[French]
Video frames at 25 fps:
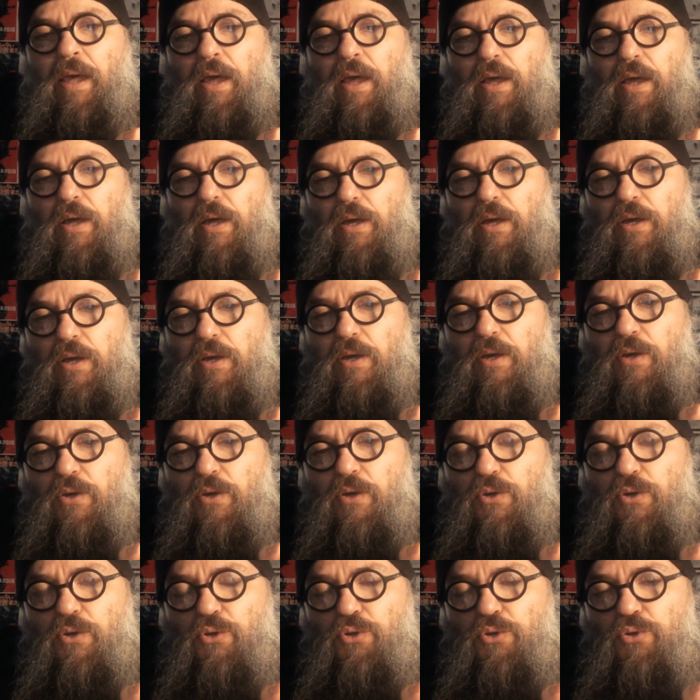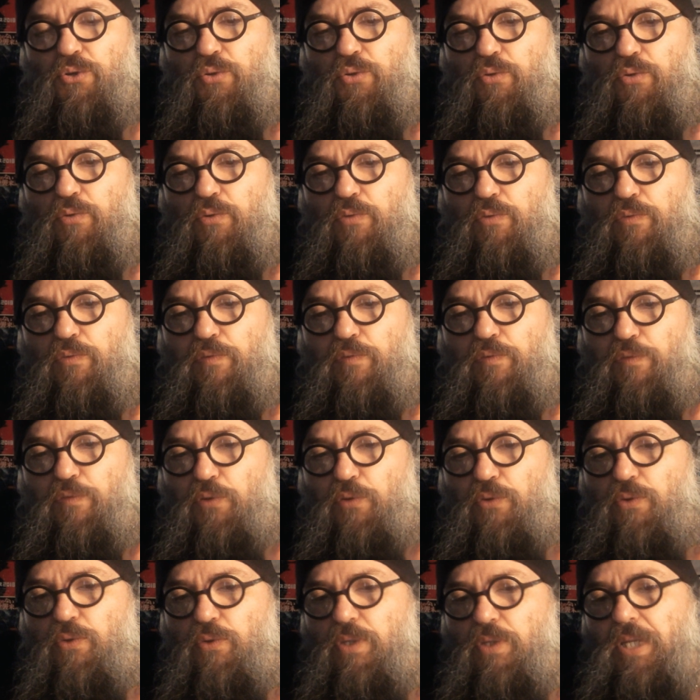euh, je
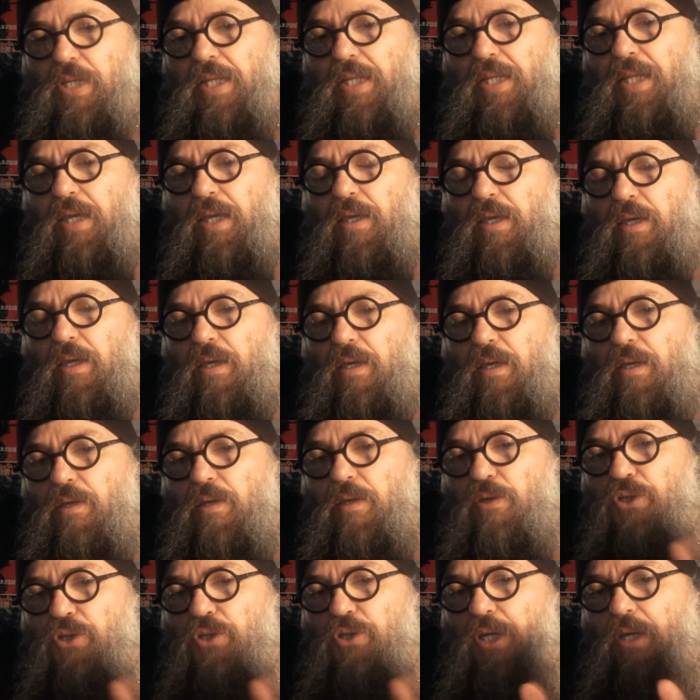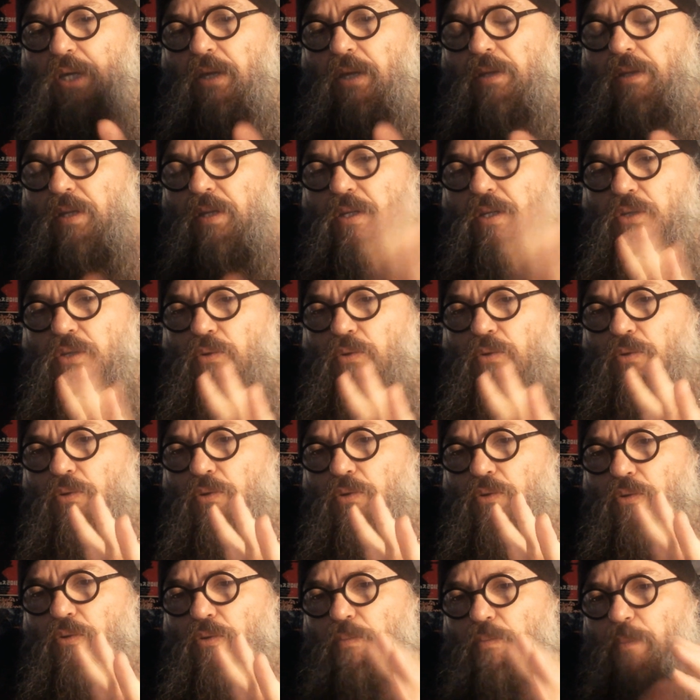veux attaquer chacun des
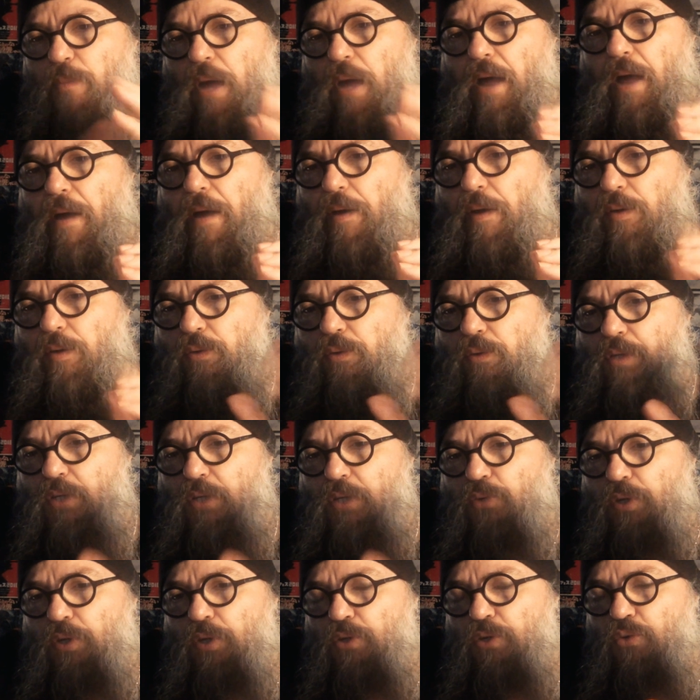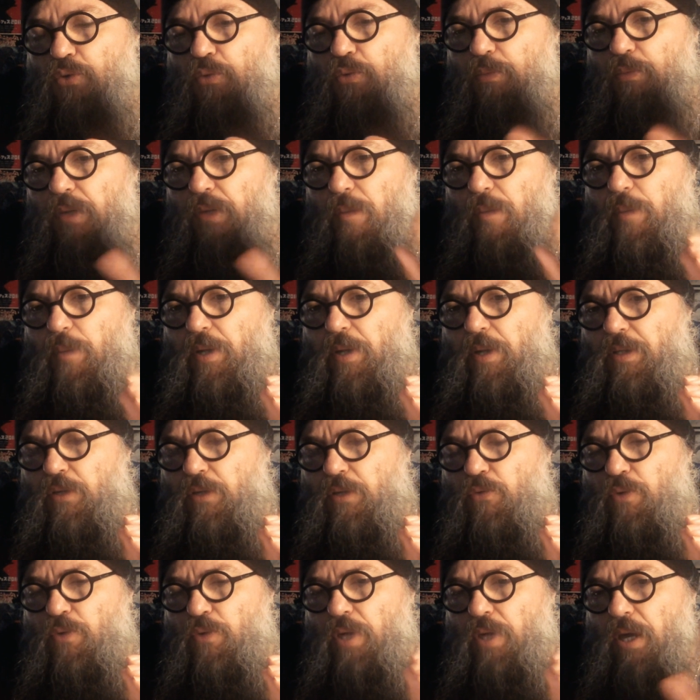angles par une situation bien
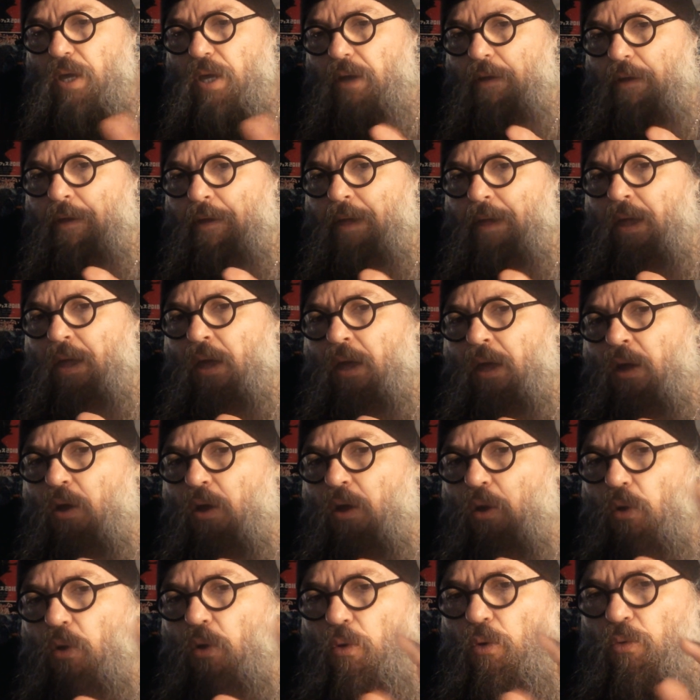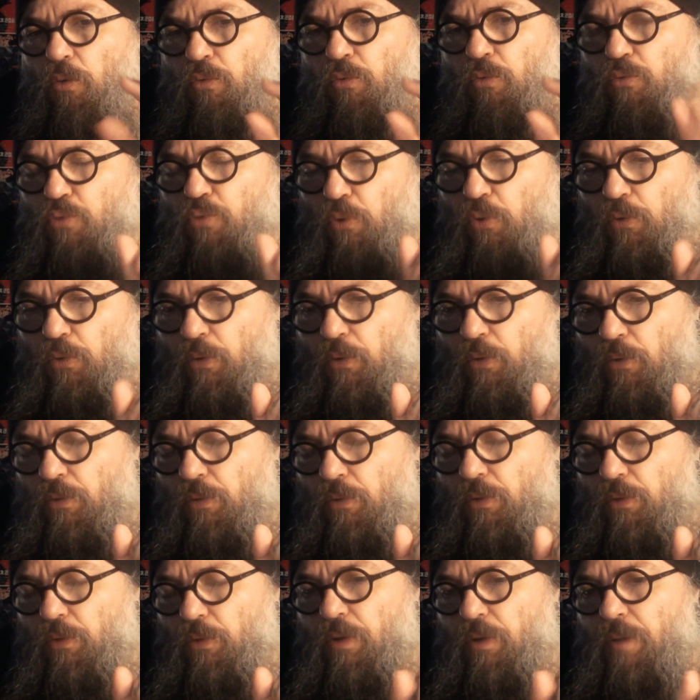particulière en tournant
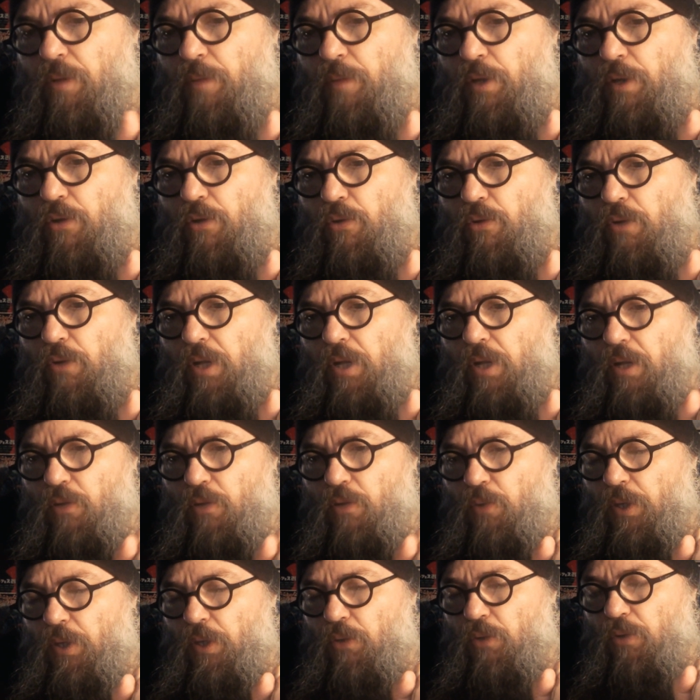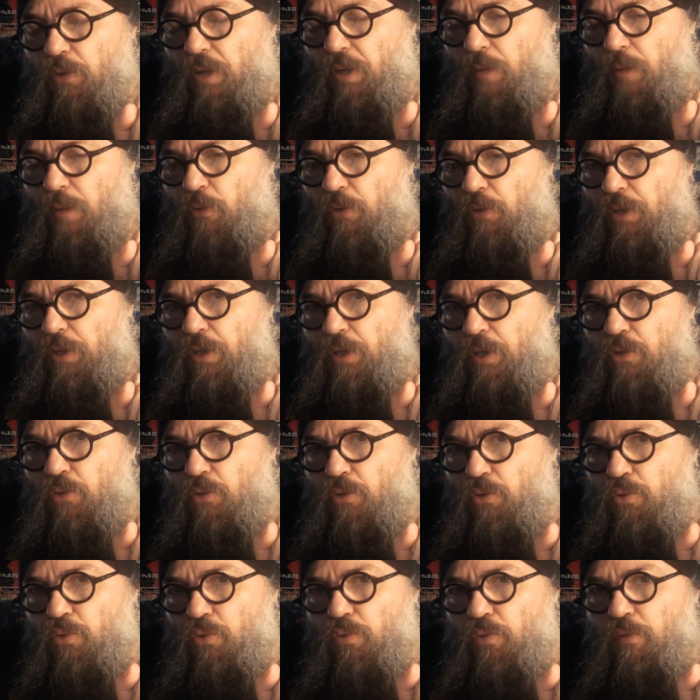dans les milieux de la nuit, notamment, qui
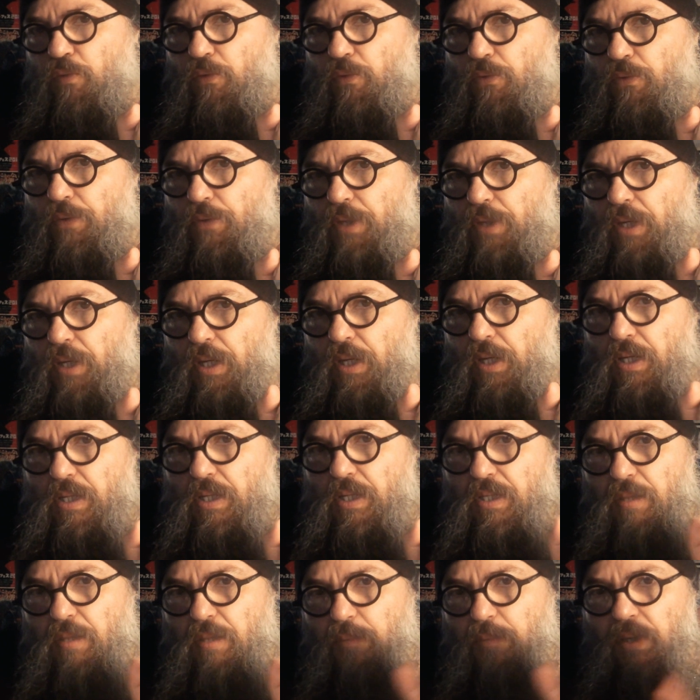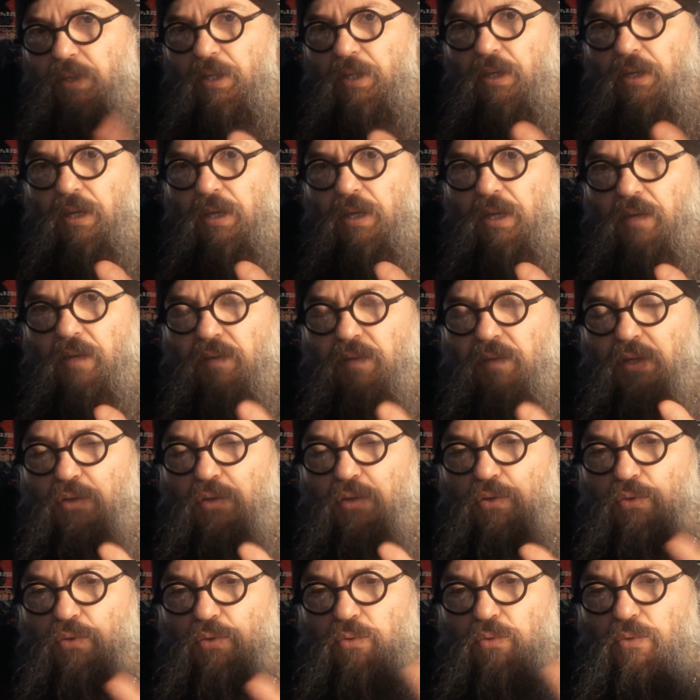sont souvent très imbriqués avec
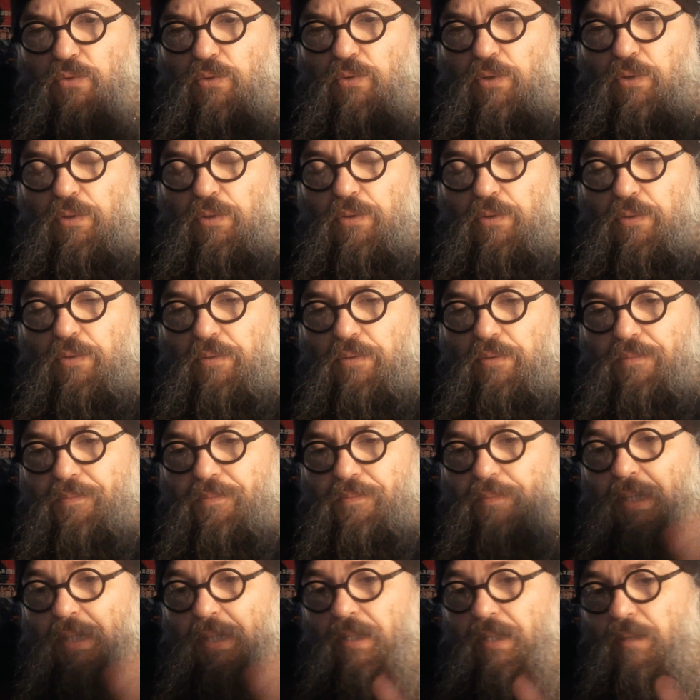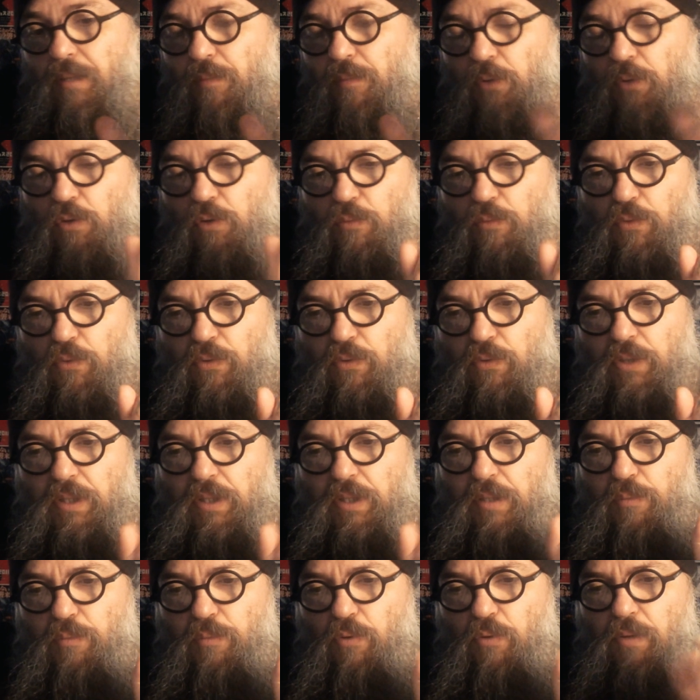ceux euh, bah, des manquements et
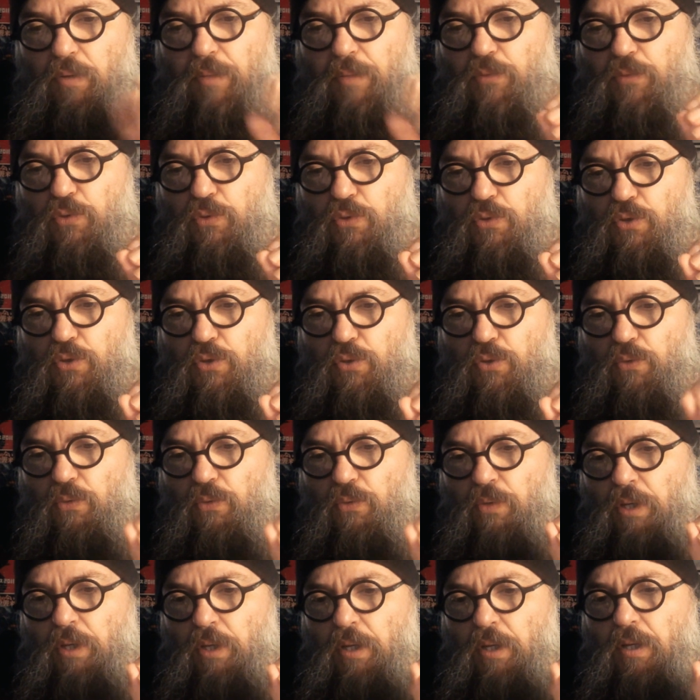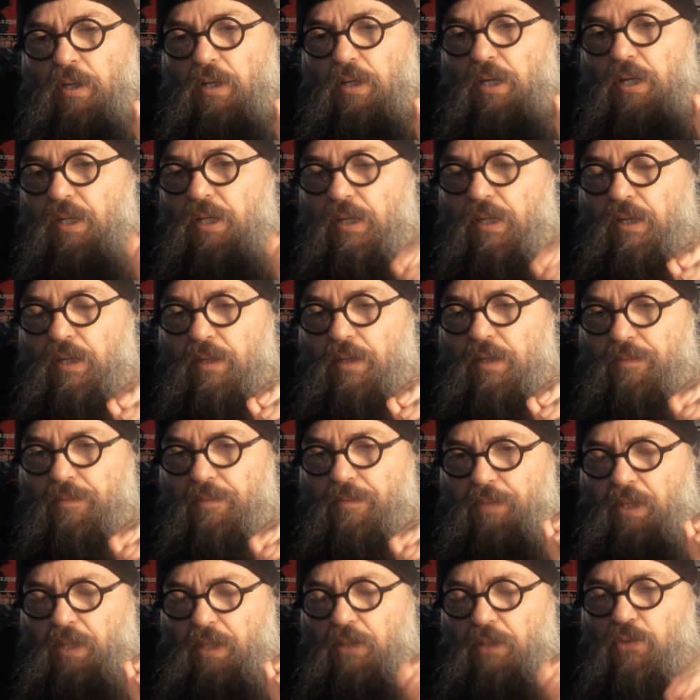des problèmes sociaux liés
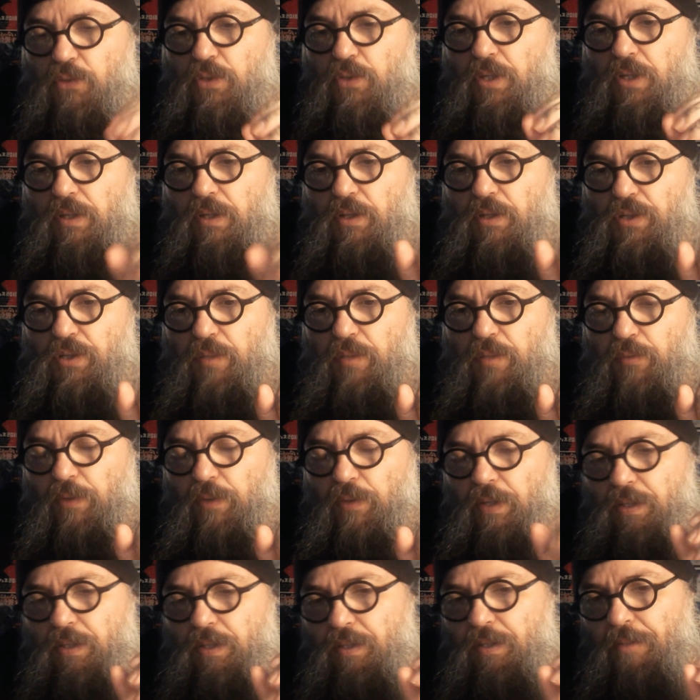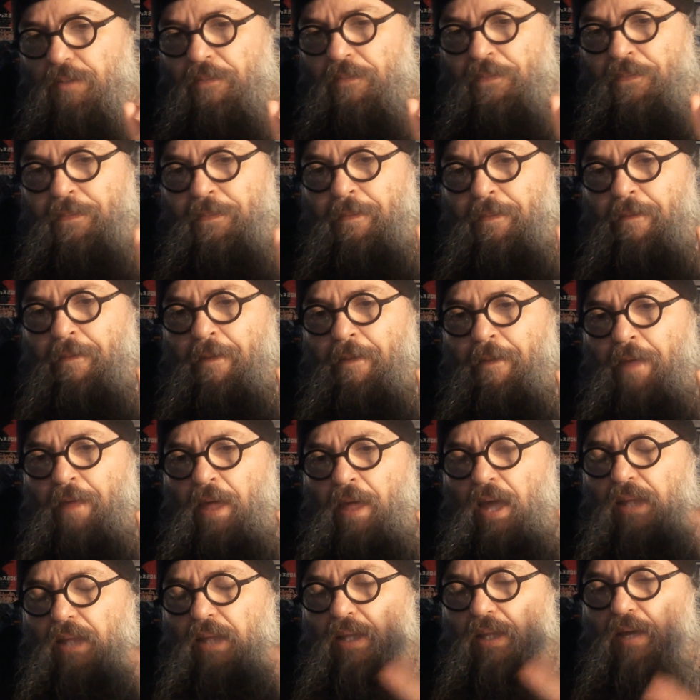à la société japonaise,
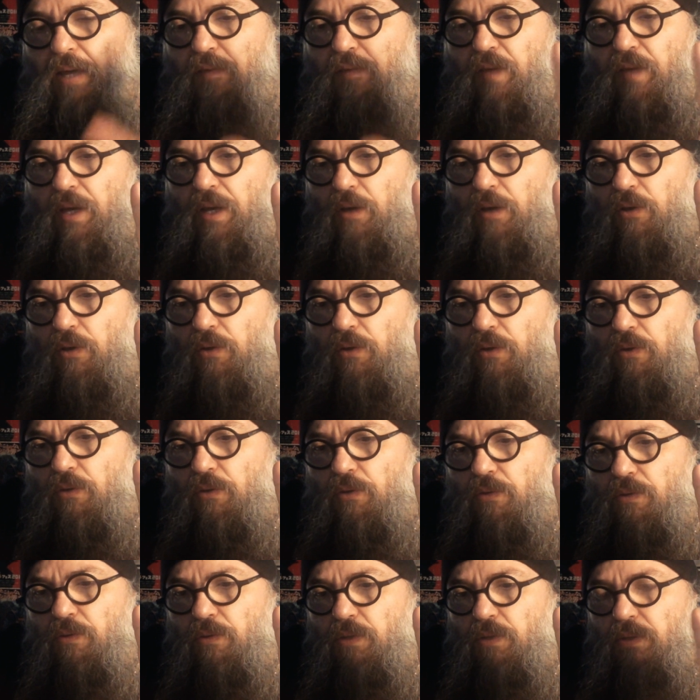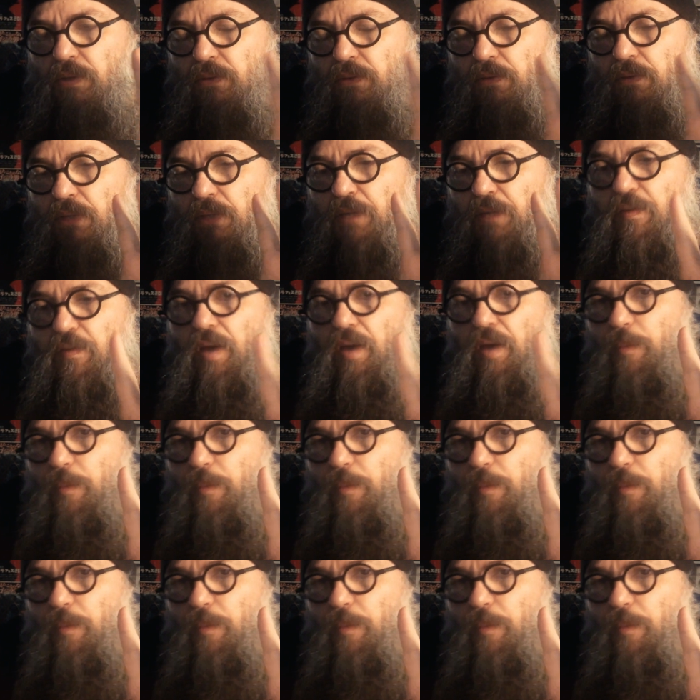à travers divers